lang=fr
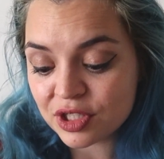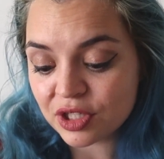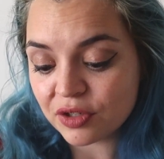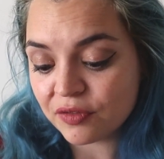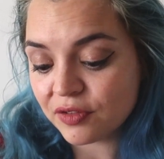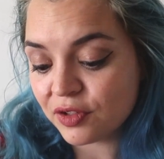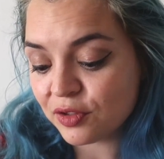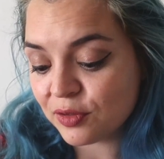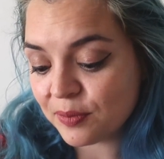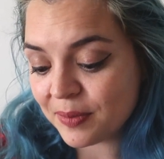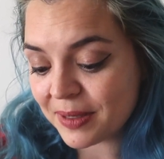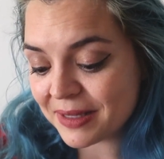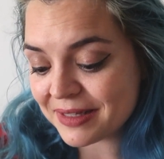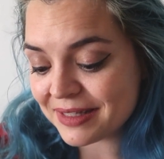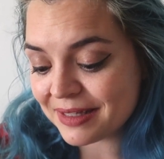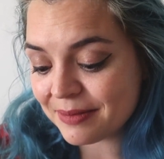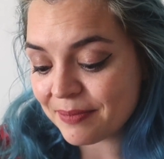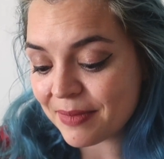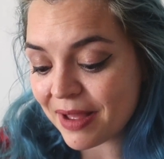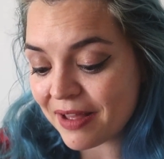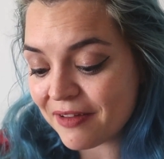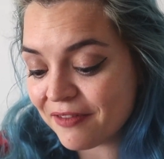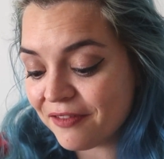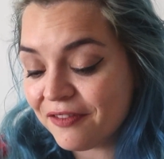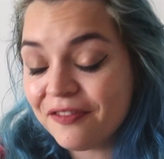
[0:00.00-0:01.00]
J'ai envie de passer
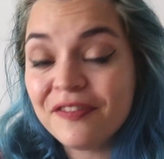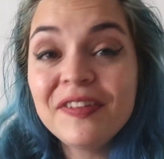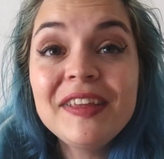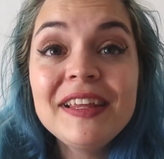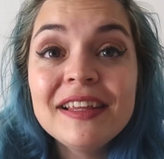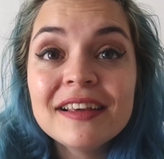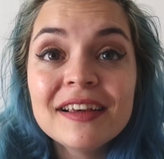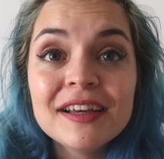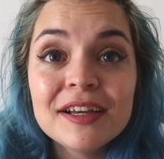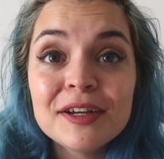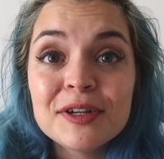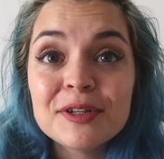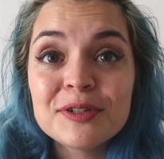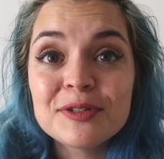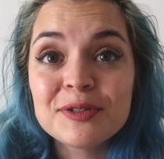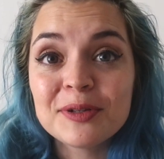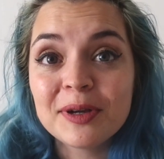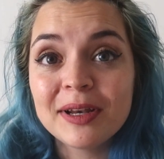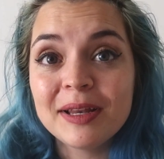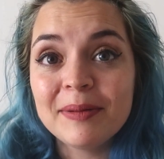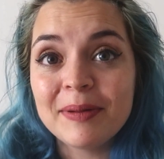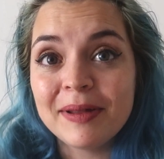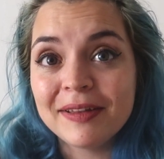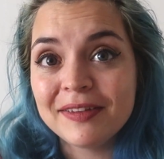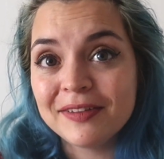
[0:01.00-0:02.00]
ma vie
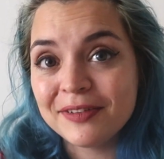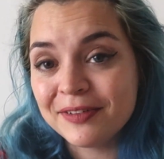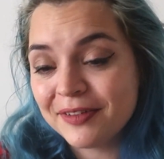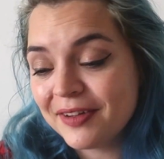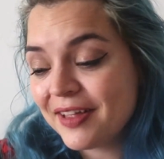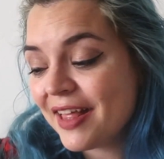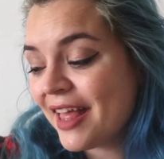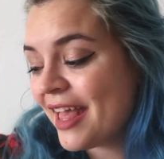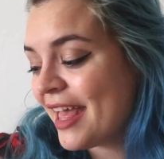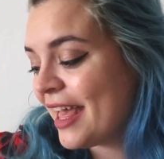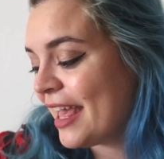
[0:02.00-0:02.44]
sur les bateaux.